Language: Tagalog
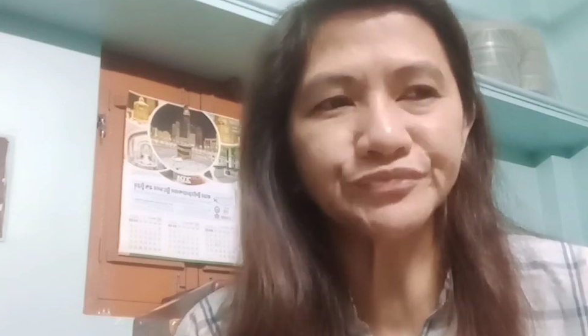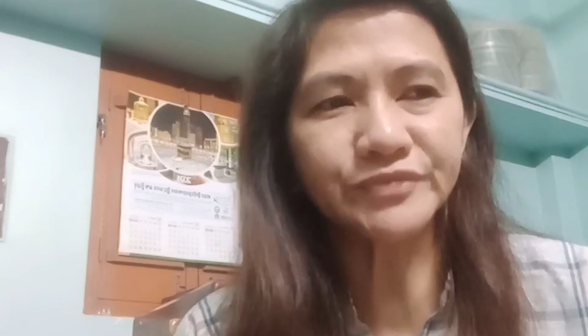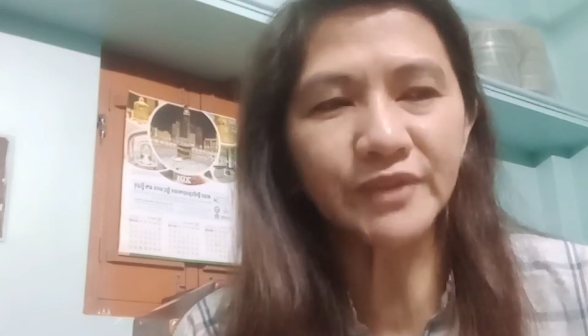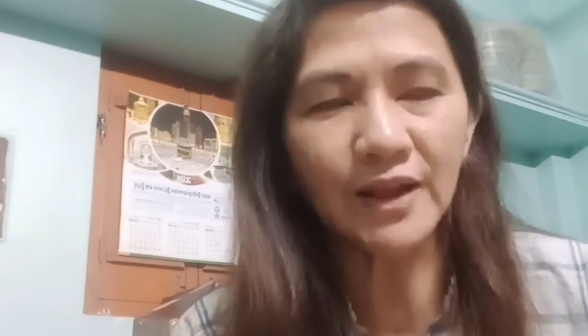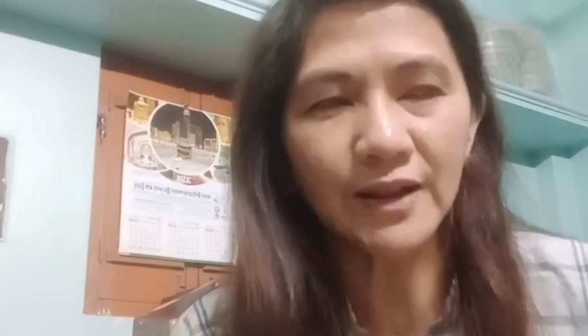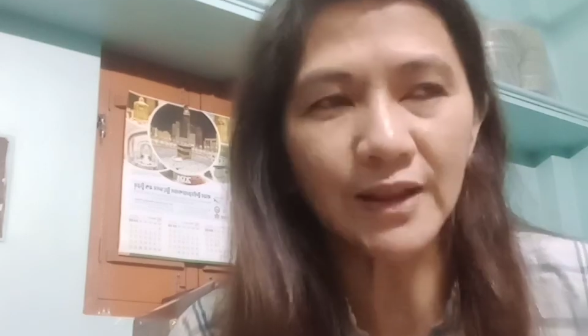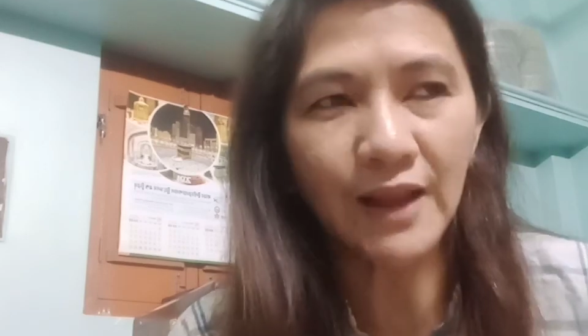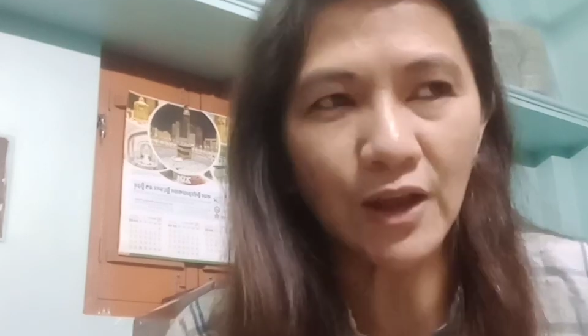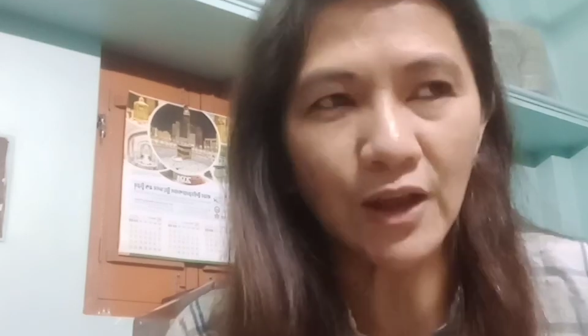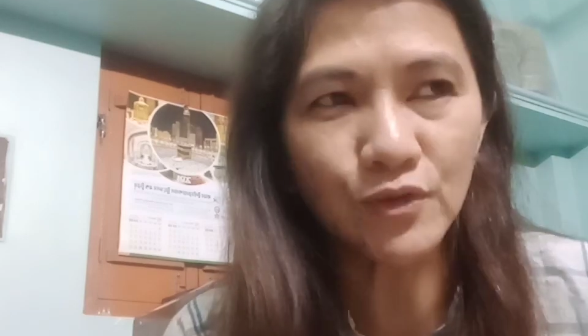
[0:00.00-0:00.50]

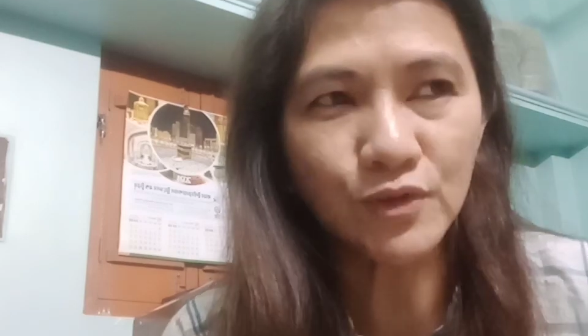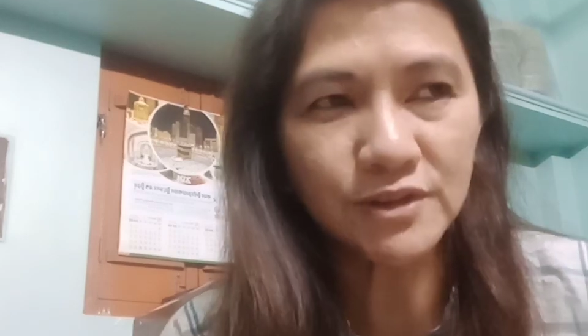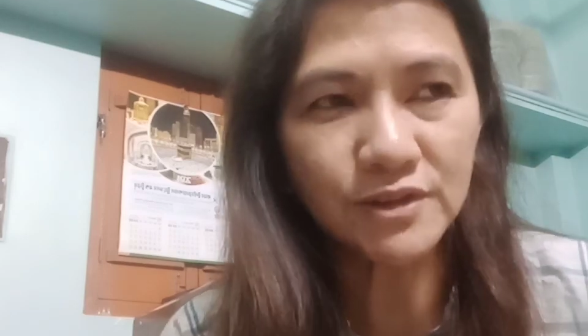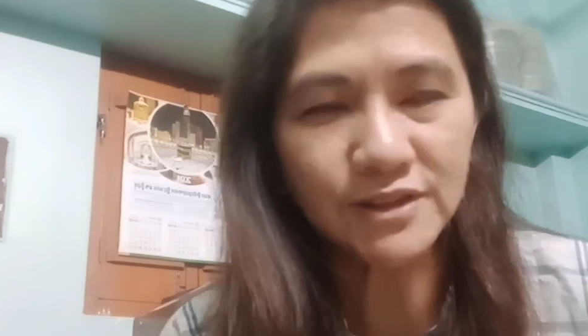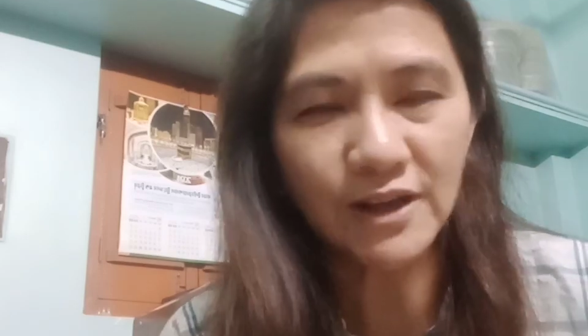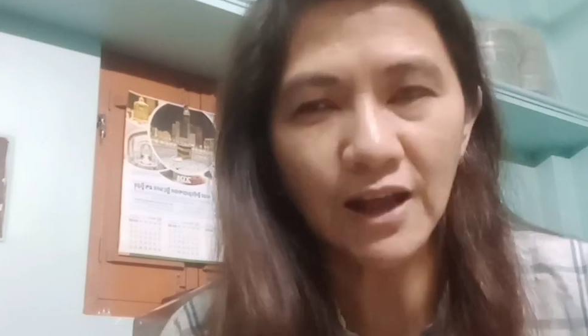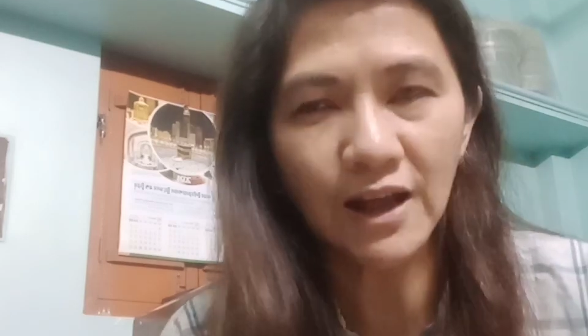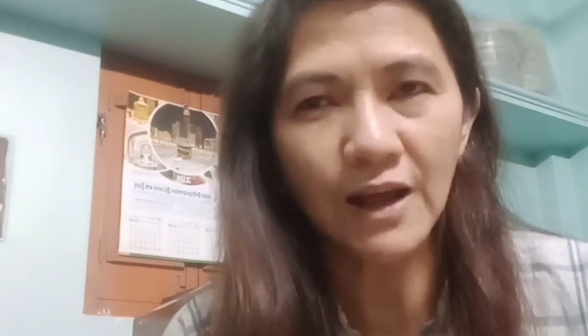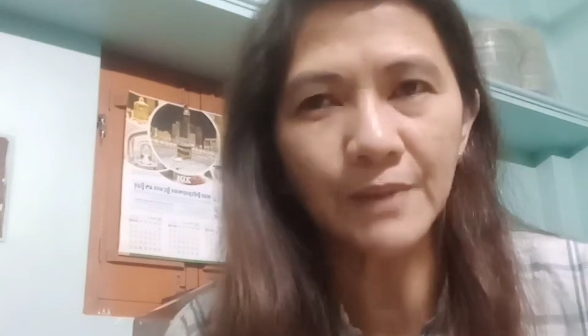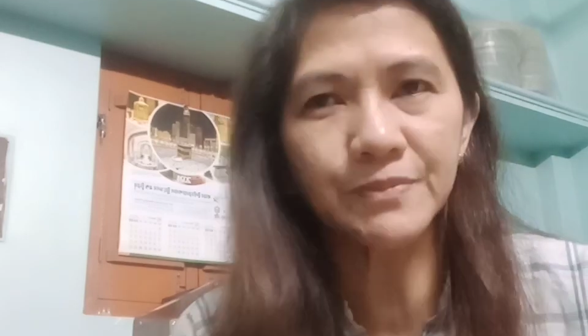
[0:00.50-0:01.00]
na, lalo na
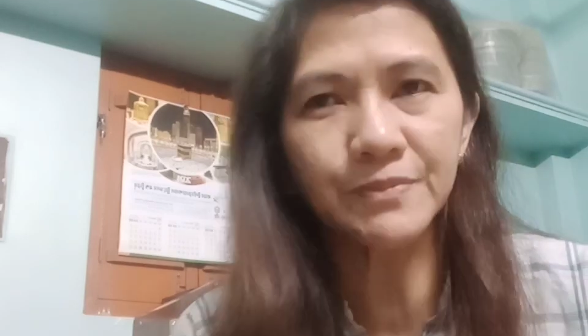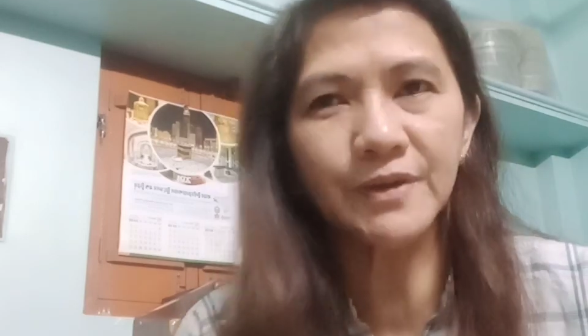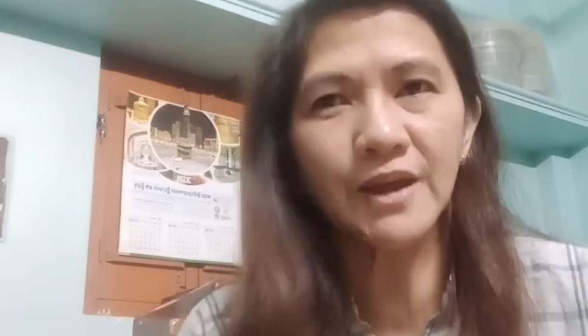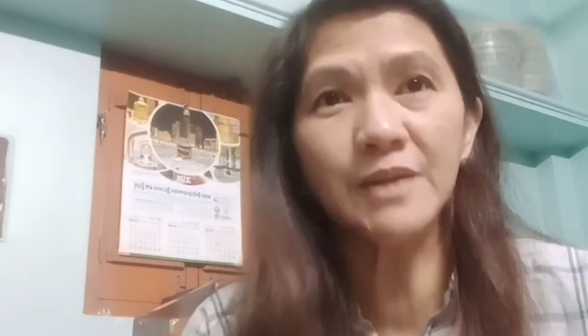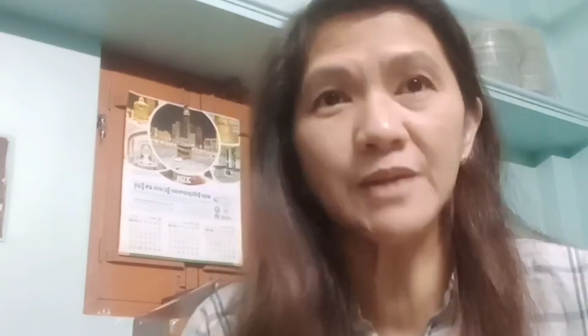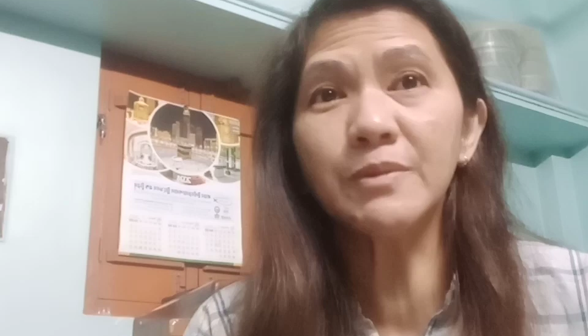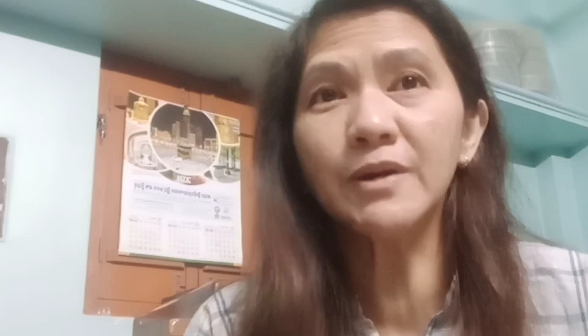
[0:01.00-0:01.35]
sa caps, ay